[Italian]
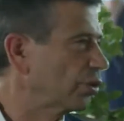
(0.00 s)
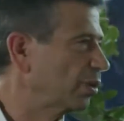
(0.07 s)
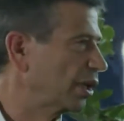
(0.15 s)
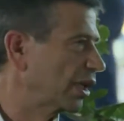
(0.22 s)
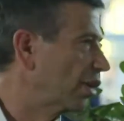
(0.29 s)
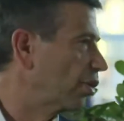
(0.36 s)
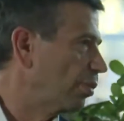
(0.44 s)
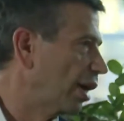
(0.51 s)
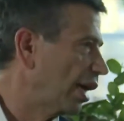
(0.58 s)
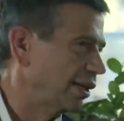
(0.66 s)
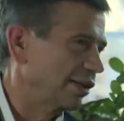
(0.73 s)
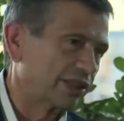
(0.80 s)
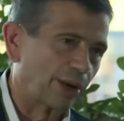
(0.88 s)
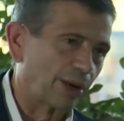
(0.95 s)
perché ormai
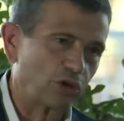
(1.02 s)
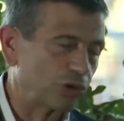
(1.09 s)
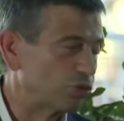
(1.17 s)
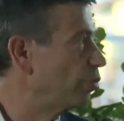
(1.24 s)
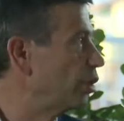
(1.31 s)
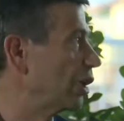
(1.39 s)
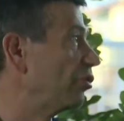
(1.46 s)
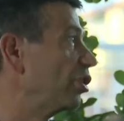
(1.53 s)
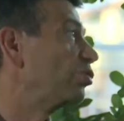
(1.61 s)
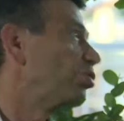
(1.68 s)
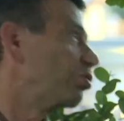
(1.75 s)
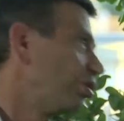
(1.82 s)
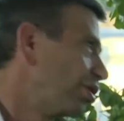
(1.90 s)
siamo nel 2021,